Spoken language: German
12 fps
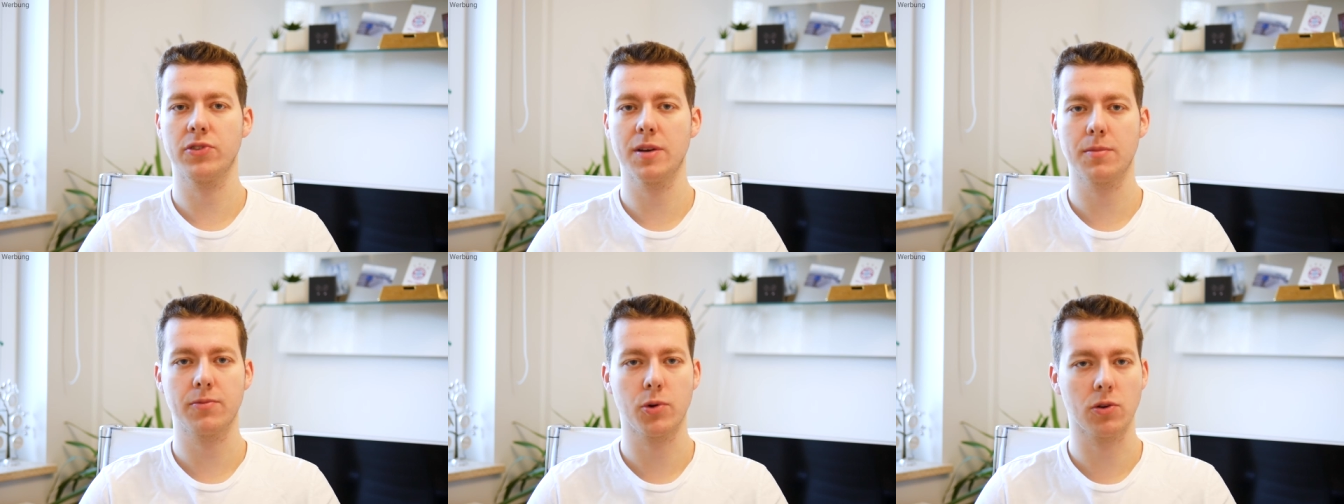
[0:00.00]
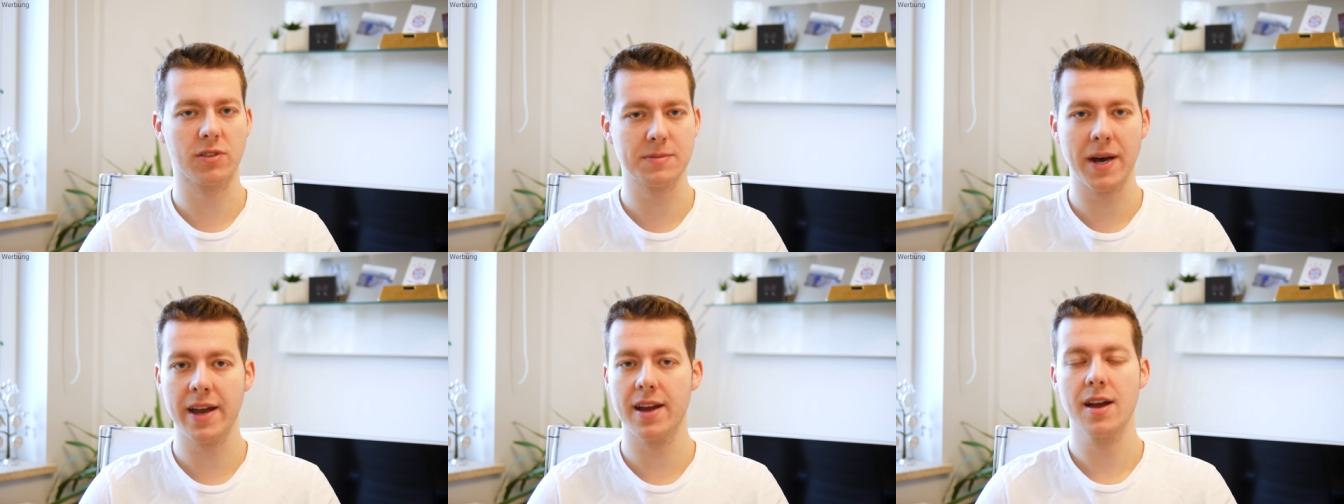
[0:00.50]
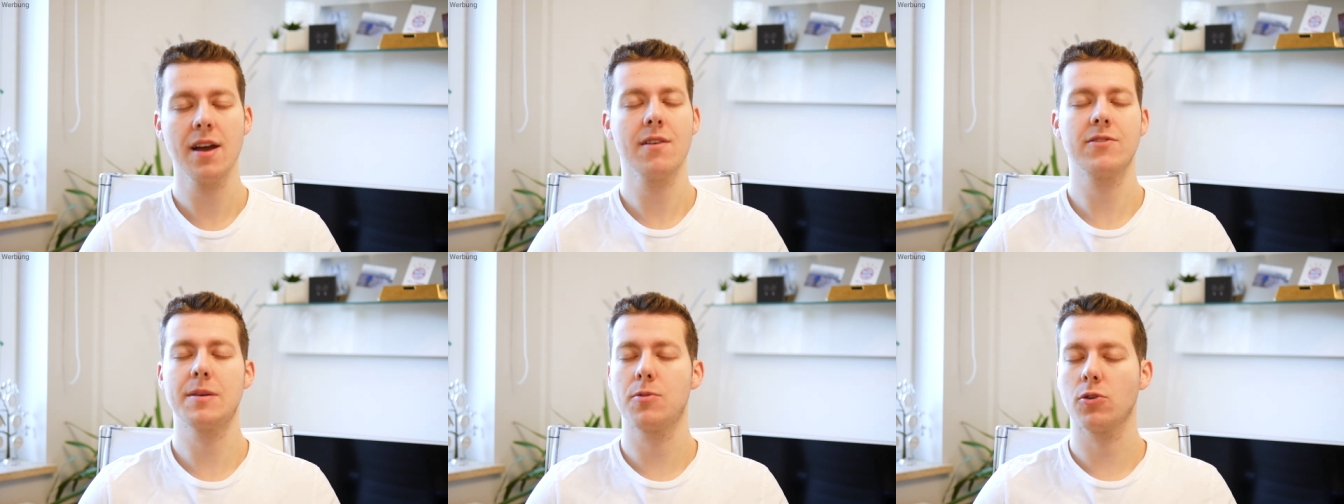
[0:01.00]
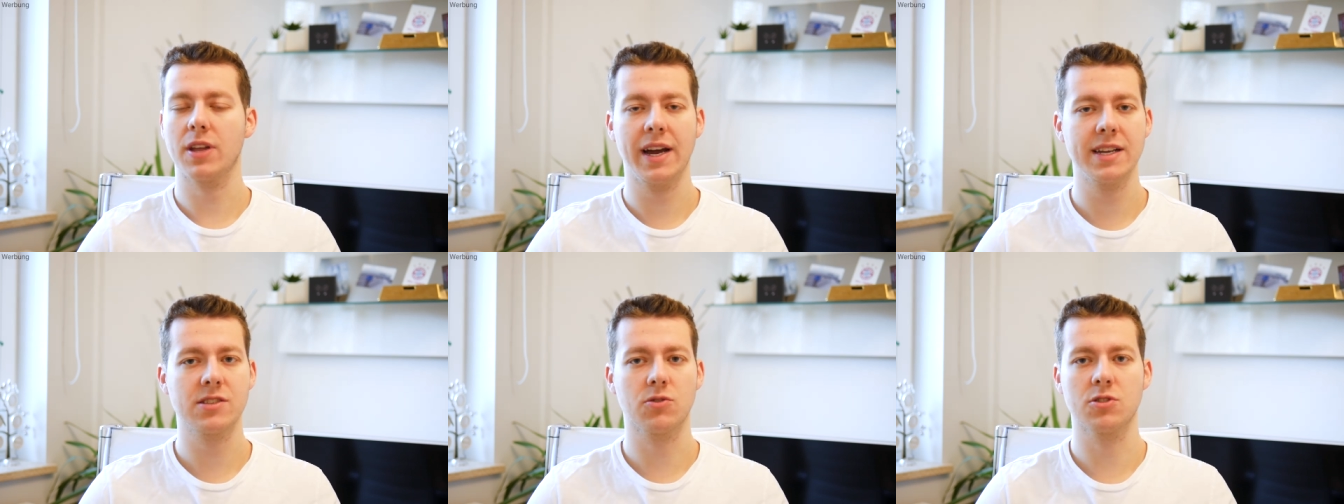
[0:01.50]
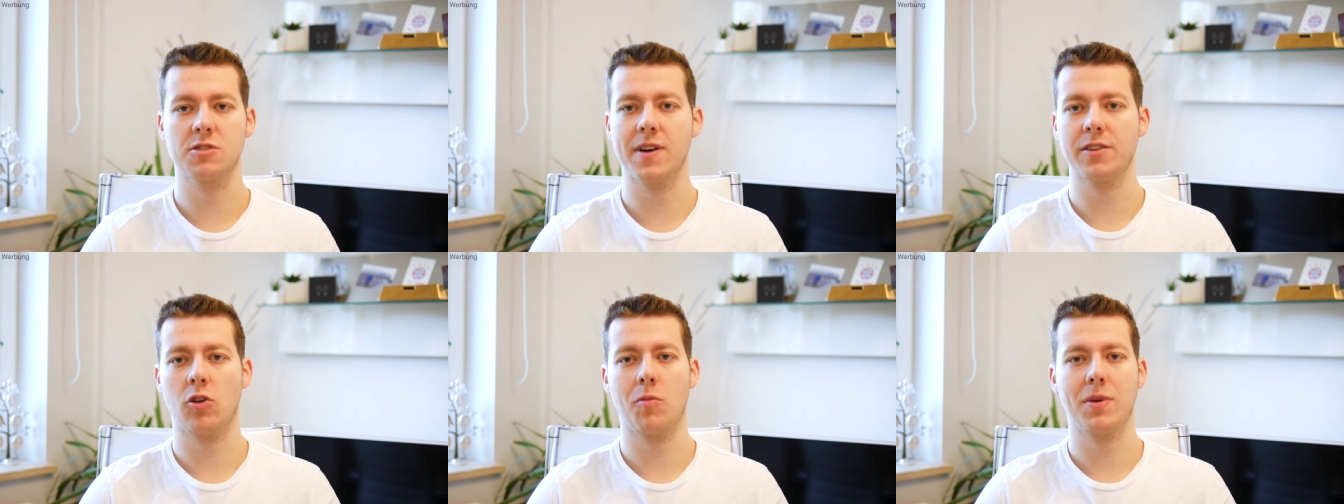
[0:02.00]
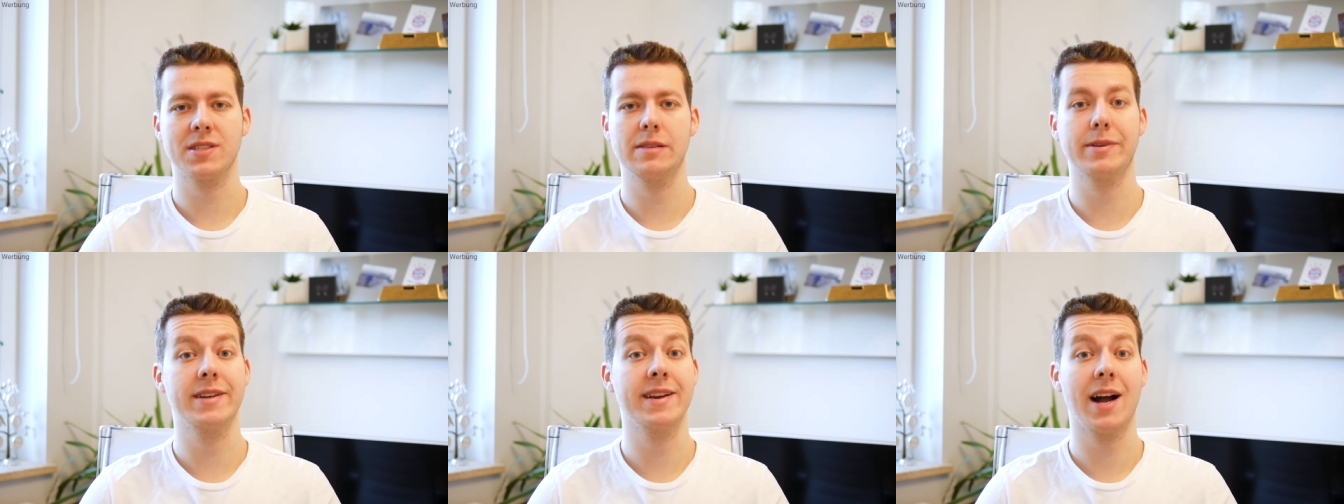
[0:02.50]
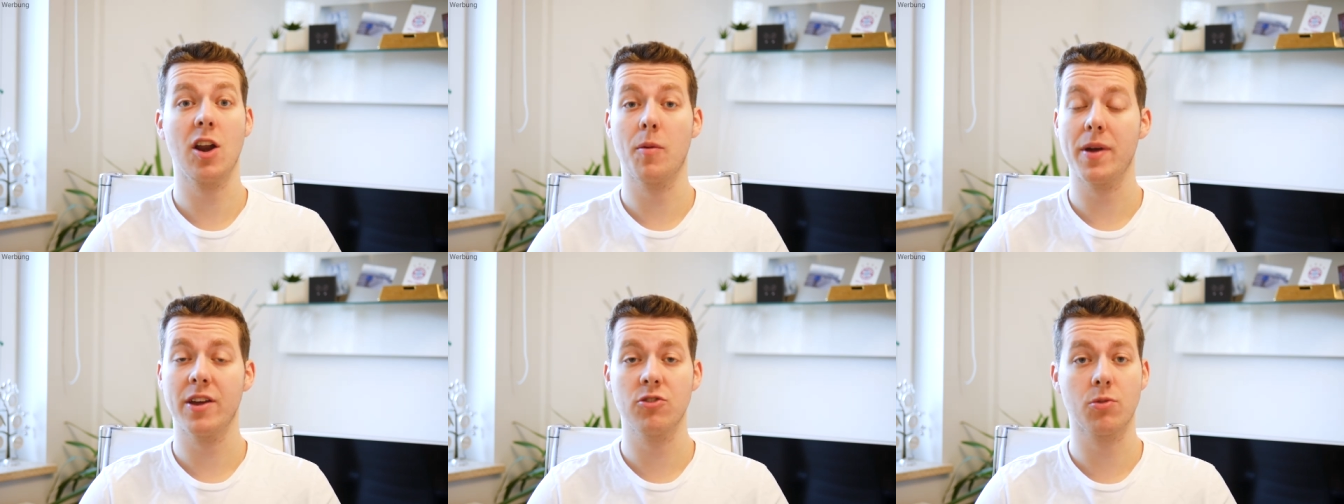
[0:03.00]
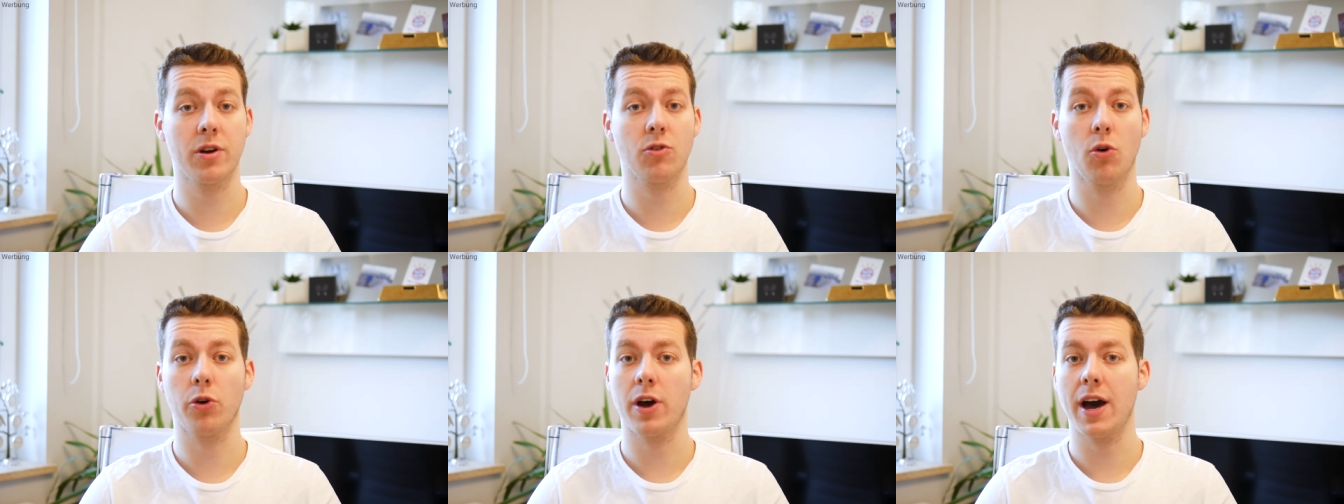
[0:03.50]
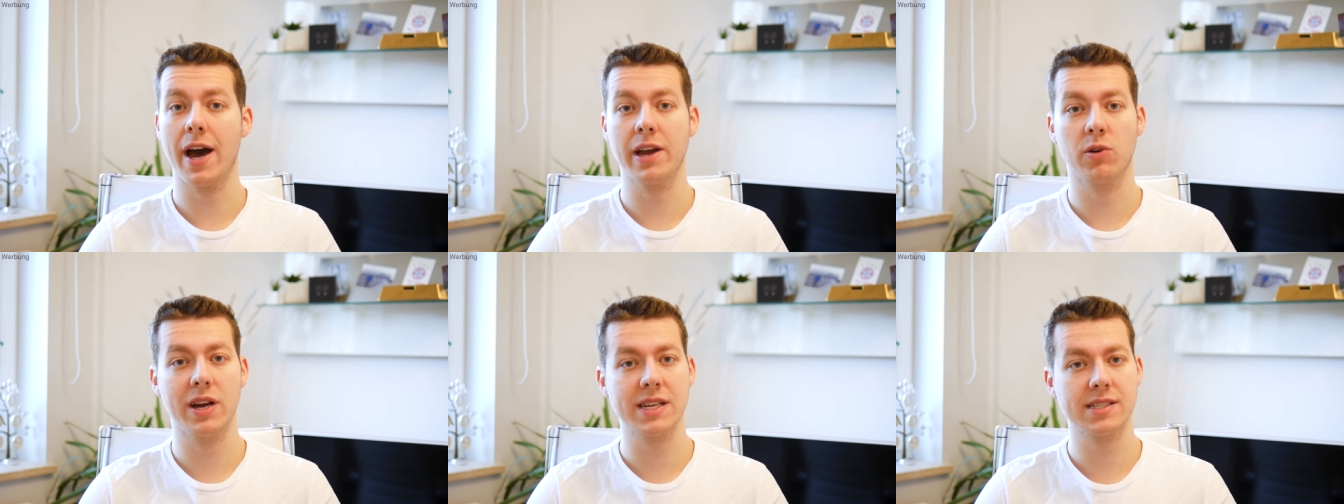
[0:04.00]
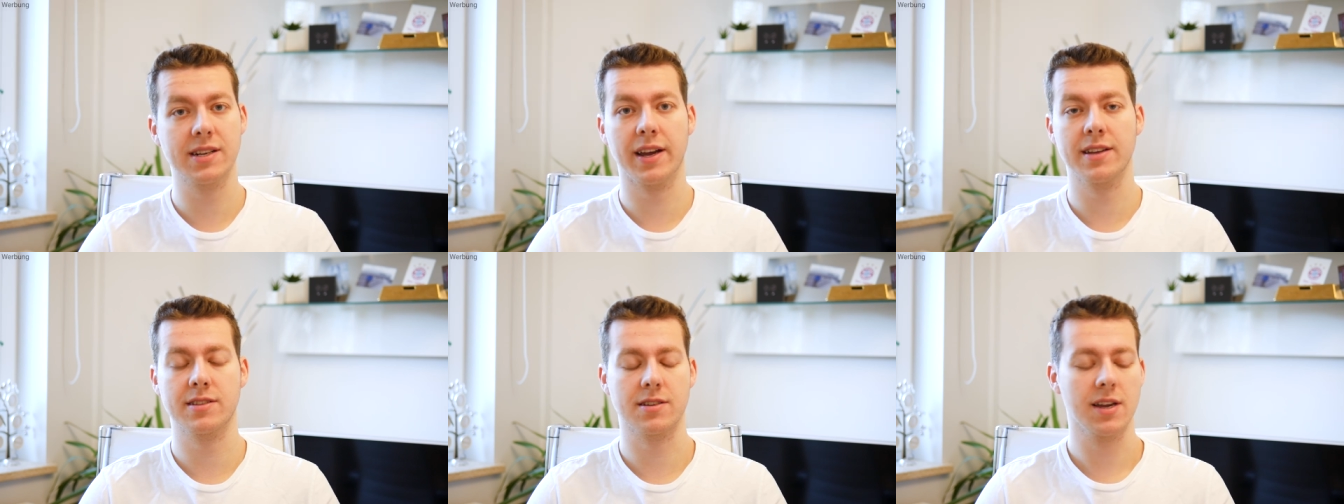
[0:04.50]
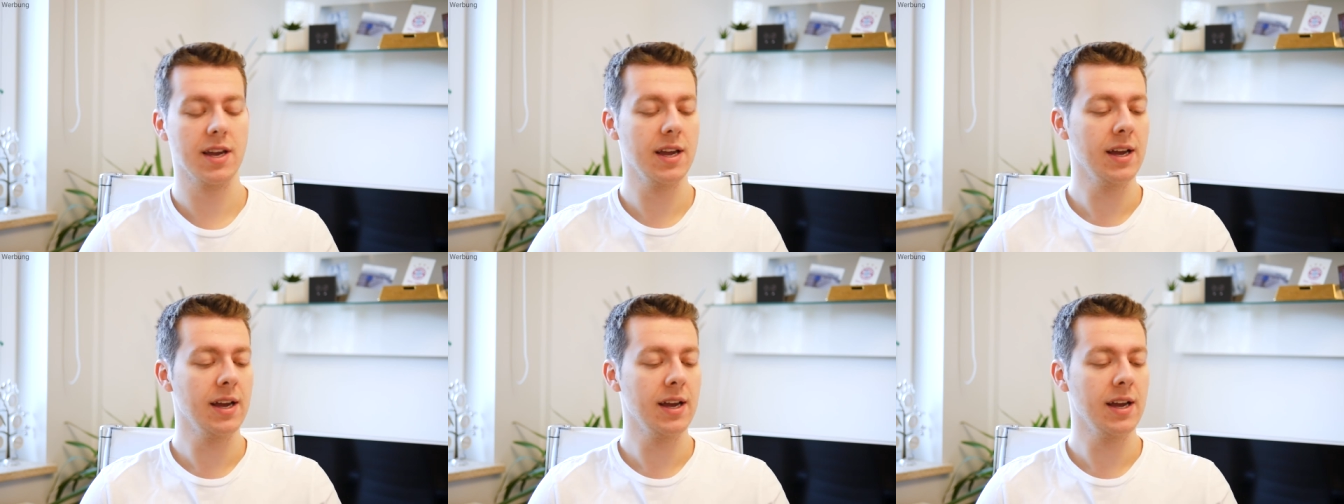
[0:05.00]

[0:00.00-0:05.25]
4.2, 4.1 und so weiter kompatibel, egal ob Android oder iOS Geräte.